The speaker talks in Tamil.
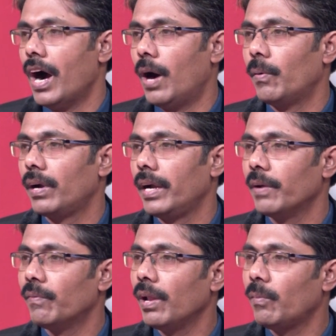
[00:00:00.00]
அவர்கள்
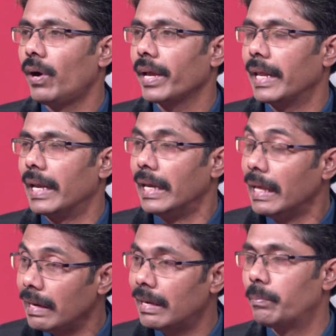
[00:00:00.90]
எவ்வளவாய்
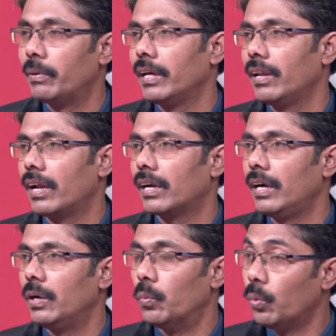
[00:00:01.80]

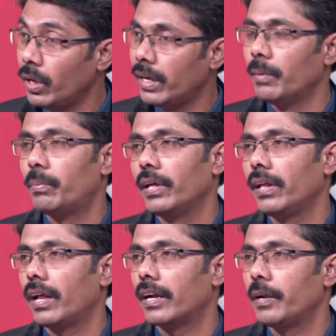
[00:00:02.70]
நெருக்கப்படுகிறார்கள்
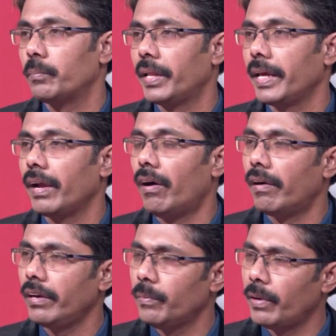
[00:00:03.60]
ஒடுக்கப்படுகிறார்கள் என்பதை
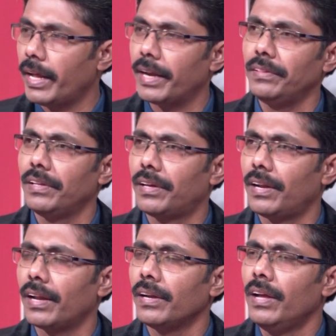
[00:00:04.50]
ஆண்டவர்
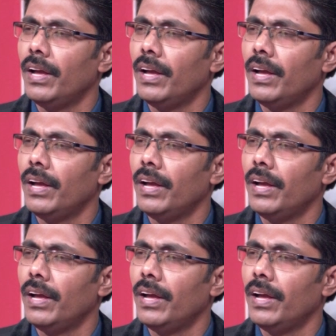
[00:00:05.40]
அறிந்திருக்கிறார்